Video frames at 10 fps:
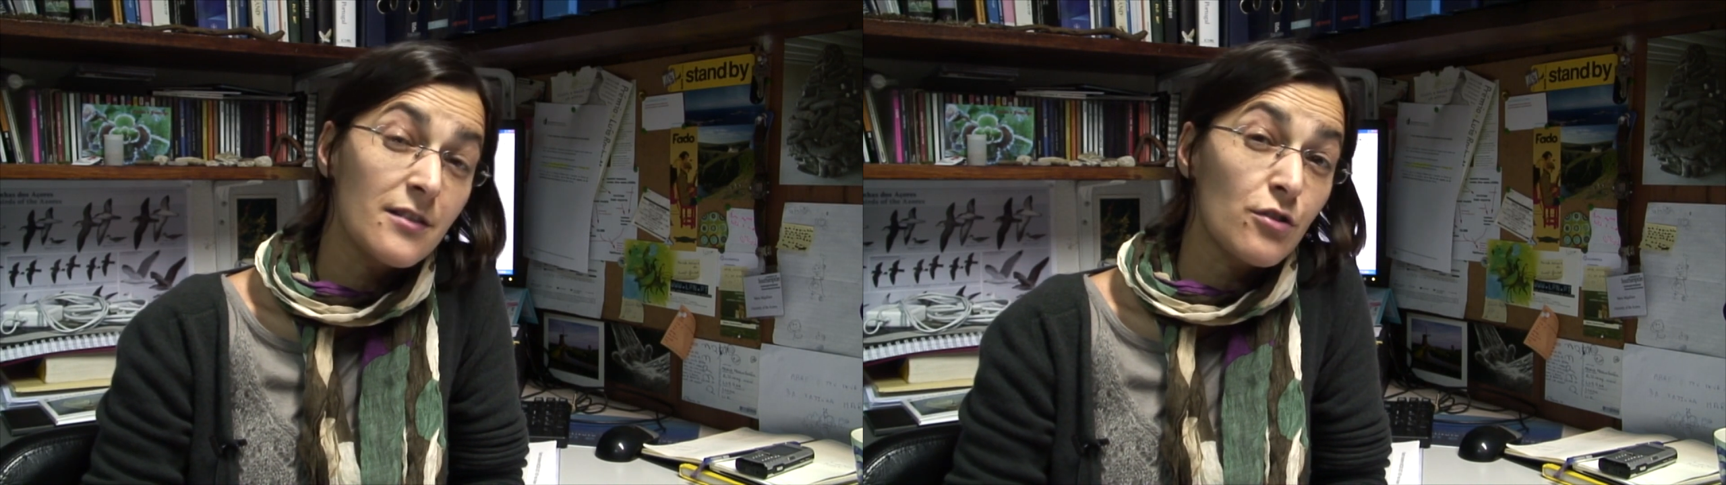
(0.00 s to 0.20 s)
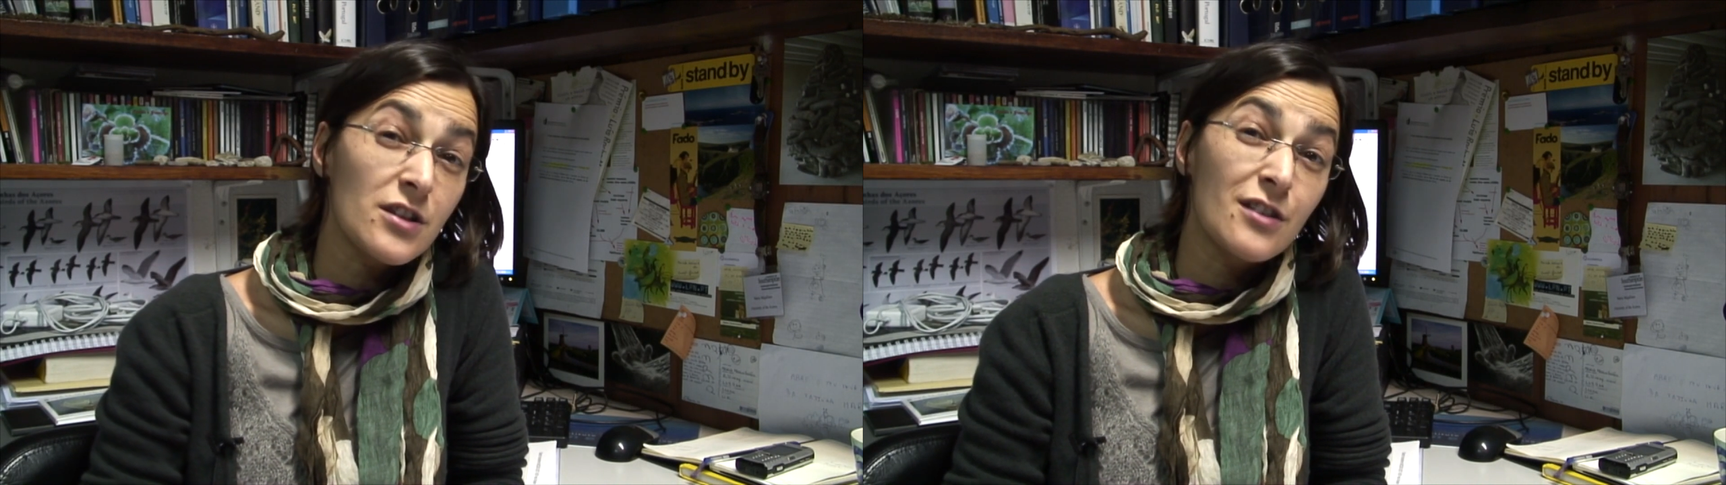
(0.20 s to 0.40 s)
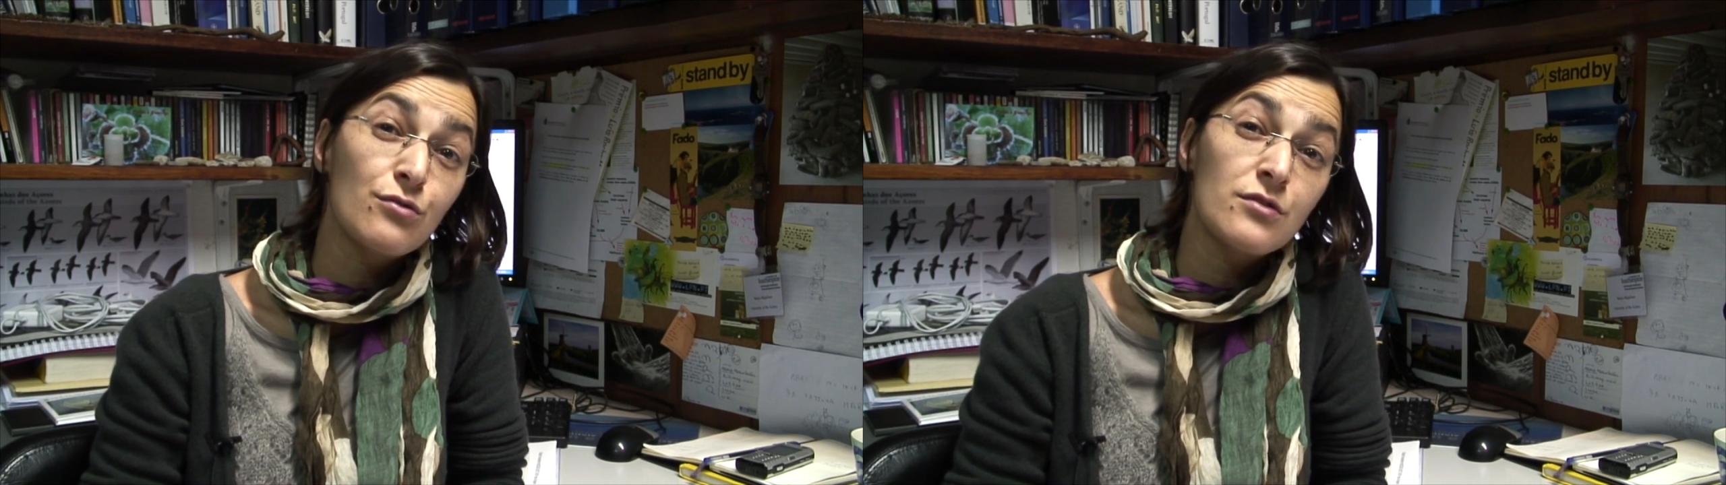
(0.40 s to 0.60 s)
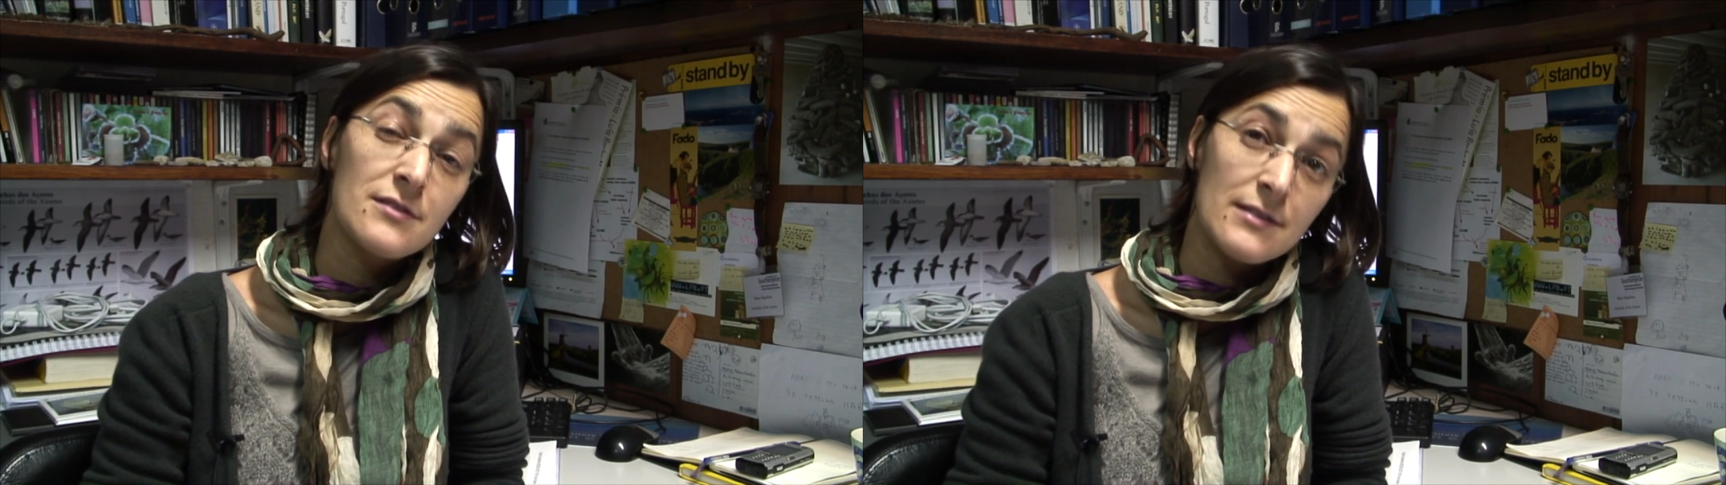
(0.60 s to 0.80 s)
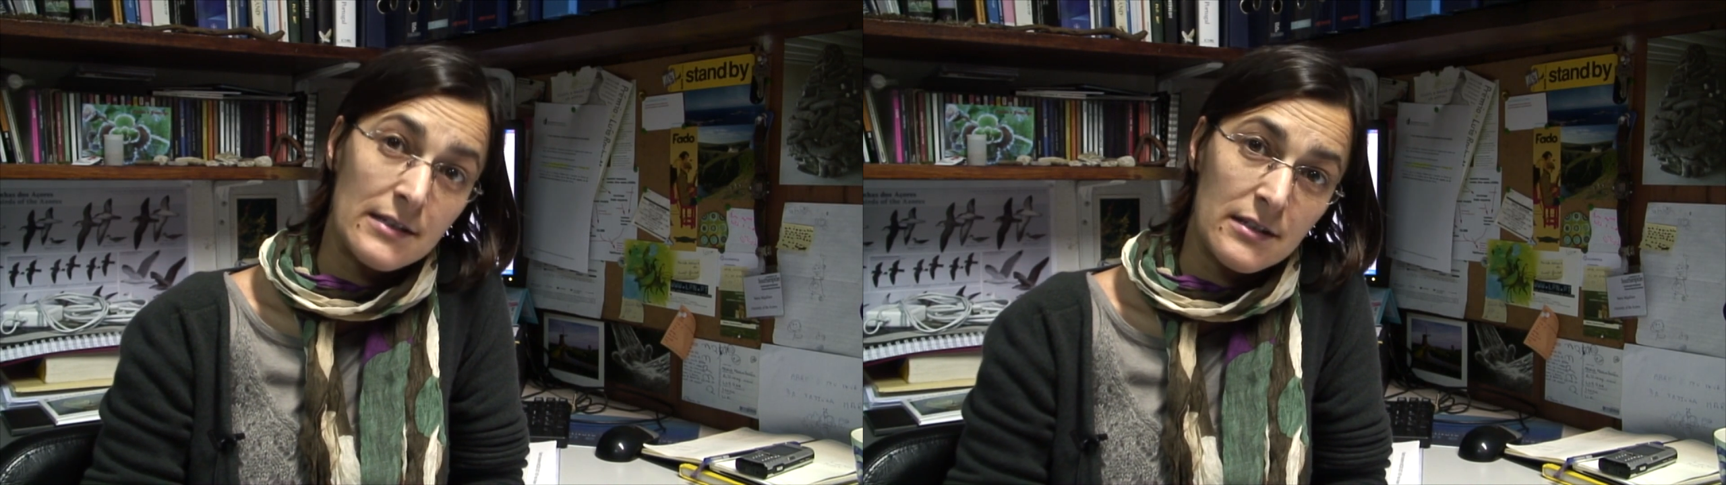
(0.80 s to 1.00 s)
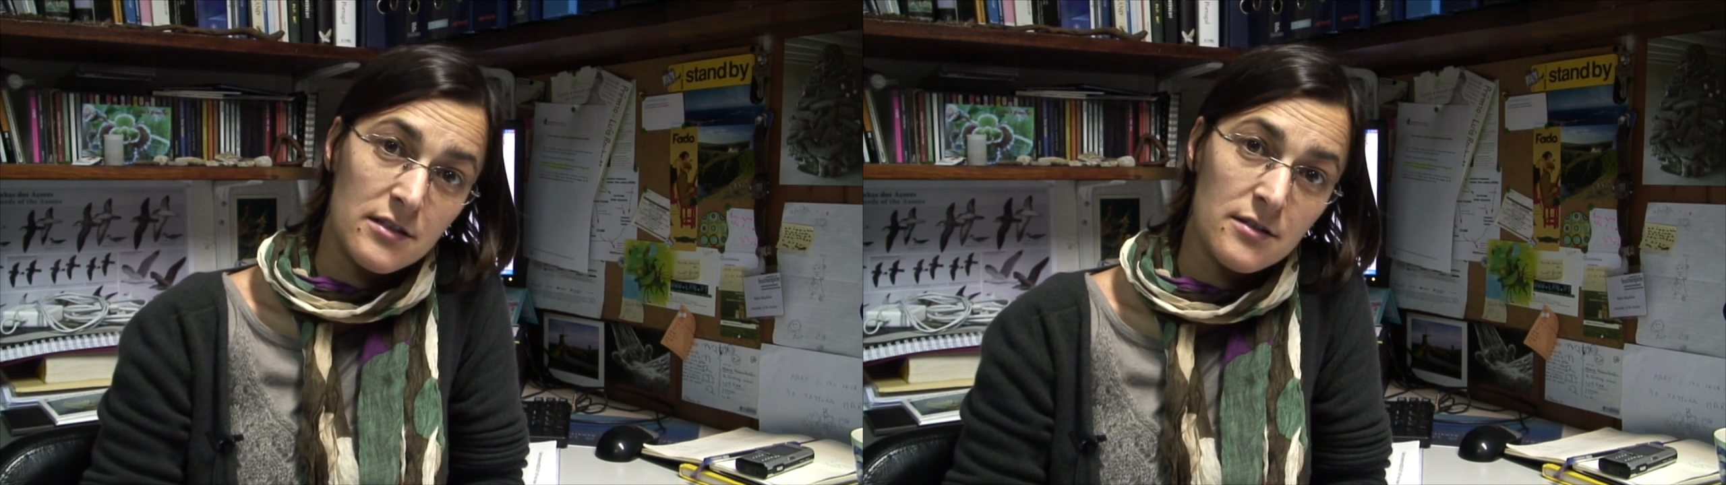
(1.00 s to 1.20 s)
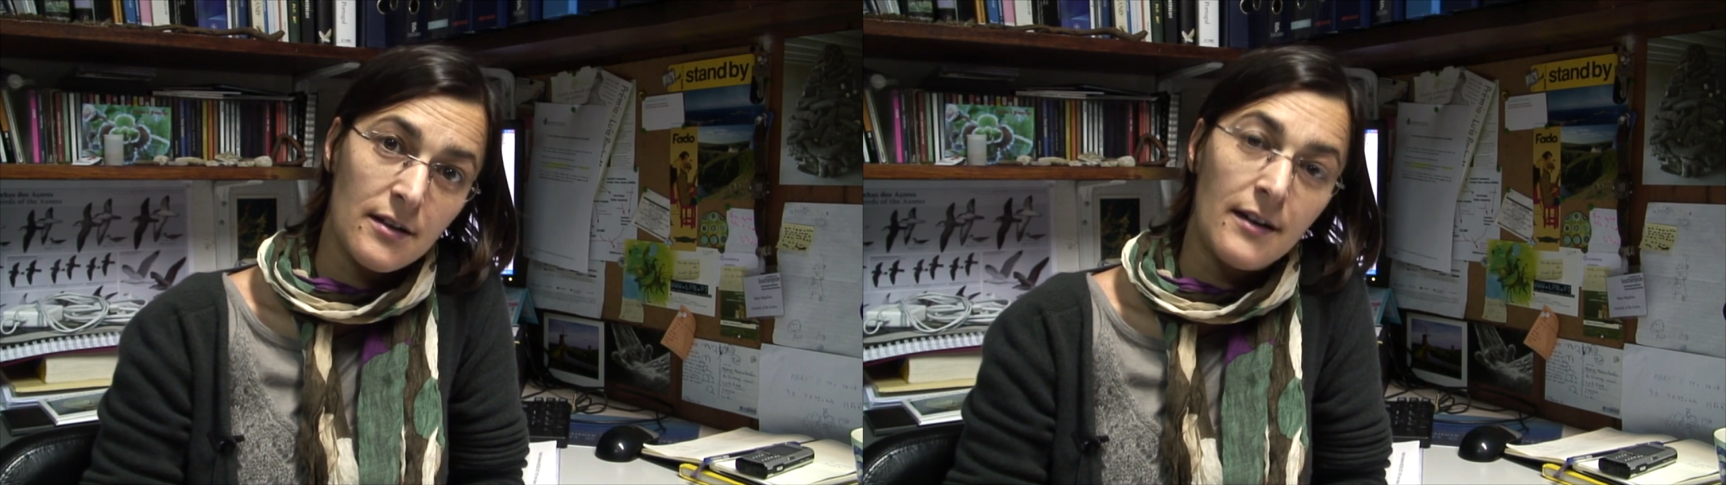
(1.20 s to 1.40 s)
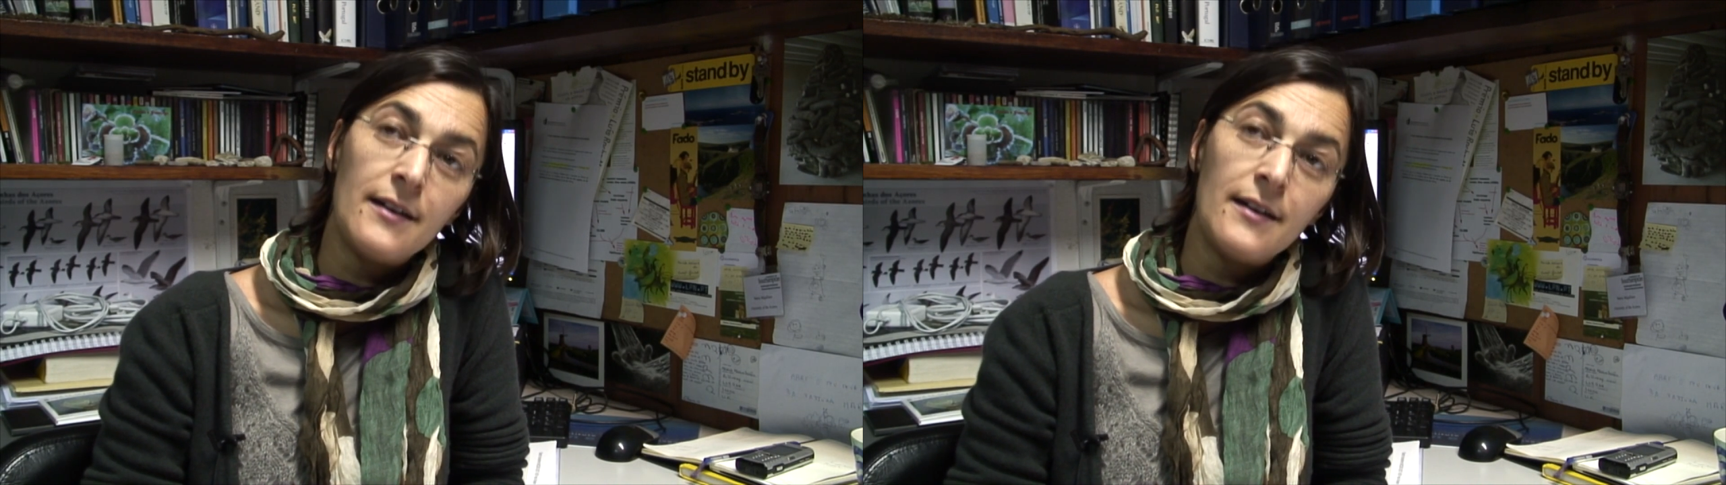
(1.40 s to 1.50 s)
até aos 14 dias.